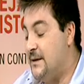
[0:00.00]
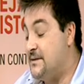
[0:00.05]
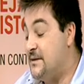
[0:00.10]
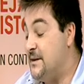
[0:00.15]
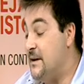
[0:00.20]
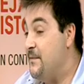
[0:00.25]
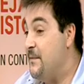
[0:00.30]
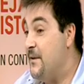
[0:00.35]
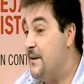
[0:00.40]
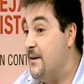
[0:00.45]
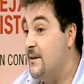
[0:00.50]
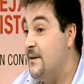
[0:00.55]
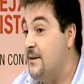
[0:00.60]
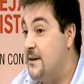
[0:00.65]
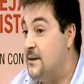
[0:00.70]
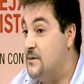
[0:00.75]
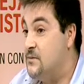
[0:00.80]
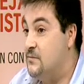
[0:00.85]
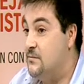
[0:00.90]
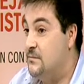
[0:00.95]
Slipper,
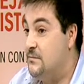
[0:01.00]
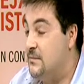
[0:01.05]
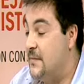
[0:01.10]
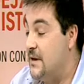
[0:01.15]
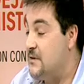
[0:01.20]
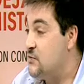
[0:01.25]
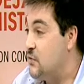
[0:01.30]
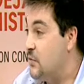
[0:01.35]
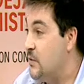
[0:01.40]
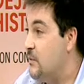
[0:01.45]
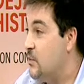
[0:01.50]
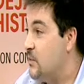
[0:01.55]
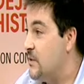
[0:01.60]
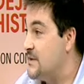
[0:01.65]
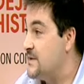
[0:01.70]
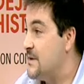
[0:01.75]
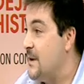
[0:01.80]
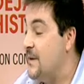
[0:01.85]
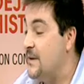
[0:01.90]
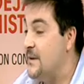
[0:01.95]
que es un astrónomo
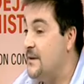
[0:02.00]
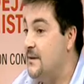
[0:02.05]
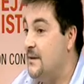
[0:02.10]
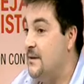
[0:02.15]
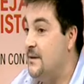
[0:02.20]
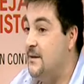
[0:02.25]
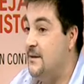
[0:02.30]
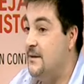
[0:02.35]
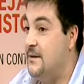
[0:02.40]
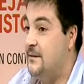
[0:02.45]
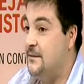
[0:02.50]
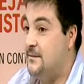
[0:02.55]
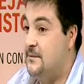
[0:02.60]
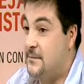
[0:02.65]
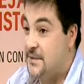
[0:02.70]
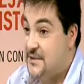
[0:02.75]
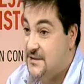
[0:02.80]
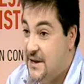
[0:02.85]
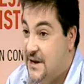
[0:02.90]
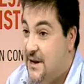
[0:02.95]
que estaba eh,
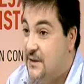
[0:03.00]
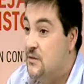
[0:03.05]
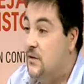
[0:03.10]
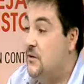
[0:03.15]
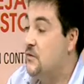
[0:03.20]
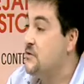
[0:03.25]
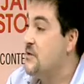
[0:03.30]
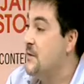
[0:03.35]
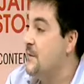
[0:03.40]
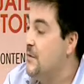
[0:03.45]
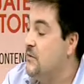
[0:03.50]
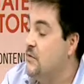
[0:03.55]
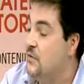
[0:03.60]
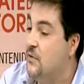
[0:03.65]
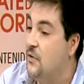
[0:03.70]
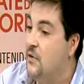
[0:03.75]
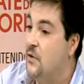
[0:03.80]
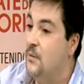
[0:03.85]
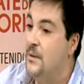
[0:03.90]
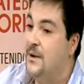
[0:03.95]
investigando en el
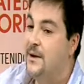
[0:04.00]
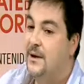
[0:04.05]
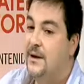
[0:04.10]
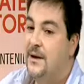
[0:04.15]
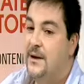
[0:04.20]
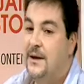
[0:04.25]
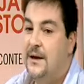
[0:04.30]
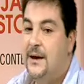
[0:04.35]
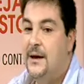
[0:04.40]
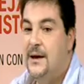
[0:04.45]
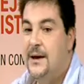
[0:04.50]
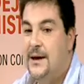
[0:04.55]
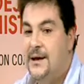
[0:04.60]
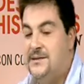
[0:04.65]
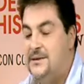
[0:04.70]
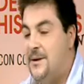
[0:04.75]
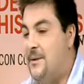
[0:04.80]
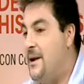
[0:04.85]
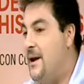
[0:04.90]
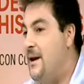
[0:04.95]
observatorio Lowell,
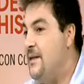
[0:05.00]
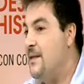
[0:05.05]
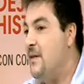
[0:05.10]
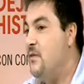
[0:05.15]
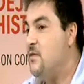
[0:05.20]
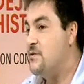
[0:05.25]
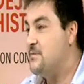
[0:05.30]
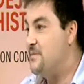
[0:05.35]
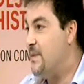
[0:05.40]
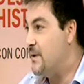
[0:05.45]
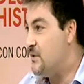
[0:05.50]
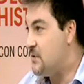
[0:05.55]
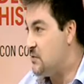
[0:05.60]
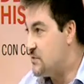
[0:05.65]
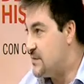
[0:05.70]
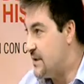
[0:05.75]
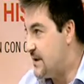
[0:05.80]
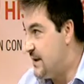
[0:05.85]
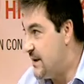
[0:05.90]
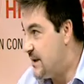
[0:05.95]
estaba analizando
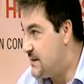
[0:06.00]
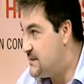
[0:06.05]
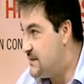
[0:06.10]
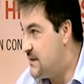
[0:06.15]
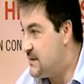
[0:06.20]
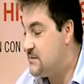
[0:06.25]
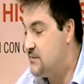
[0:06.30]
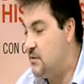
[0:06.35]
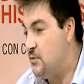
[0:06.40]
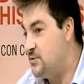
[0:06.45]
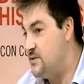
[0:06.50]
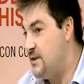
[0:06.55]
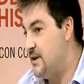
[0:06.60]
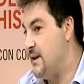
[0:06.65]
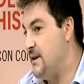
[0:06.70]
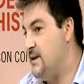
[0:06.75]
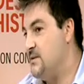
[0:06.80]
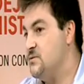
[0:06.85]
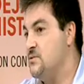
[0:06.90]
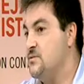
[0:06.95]
espectros de galaxias, luego si
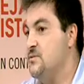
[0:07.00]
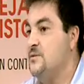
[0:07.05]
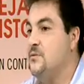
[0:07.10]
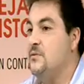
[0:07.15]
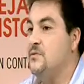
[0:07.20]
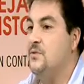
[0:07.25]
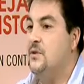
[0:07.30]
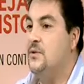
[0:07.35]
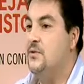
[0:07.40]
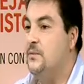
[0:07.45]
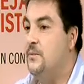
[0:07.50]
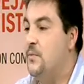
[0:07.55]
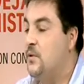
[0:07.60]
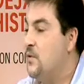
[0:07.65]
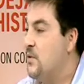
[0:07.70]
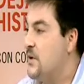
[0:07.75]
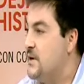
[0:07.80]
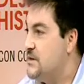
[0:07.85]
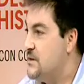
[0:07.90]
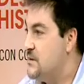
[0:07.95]
queréis os, cuento un
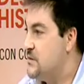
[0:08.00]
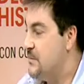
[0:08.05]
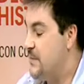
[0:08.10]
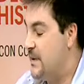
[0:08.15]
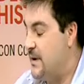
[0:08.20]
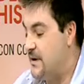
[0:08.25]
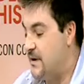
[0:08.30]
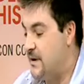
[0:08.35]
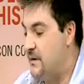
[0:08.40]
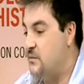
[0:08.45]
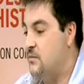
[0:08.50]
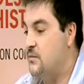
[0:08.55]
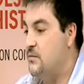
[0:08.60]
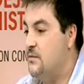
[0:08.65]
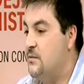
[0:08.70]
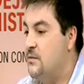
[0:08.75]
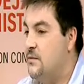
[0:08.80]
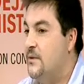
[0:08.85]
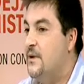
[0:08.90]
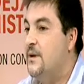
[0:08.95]
poco qué es eso para que no...
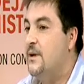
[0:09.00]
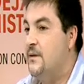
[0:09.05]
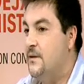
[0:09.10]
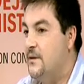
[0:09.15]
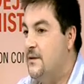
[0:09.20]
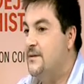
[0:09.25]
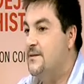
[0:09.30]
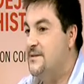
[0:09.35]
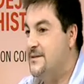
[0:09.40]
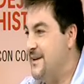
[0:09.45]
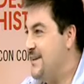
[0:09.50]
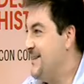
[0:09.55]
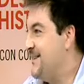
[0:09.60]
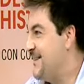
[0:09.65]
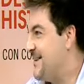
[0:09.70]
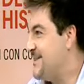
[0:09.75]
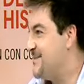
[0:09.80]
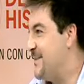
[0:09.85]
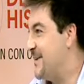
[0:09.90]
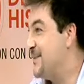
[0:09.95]
Sí. Vale, sí. espectros
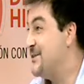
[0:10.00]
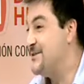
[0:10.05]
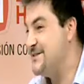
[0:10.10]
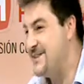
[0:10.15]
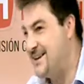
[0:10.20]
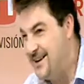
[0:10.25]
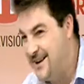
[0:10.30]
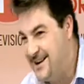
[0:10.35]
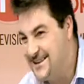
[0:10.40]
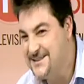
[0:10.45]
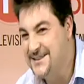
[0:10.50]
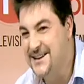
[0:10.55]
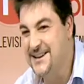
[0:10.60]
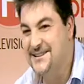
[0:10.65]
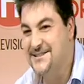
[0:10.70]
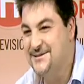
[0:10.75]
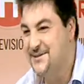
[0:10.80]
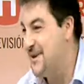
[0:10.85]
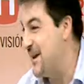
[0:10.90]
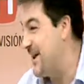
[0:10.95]
de galaxias.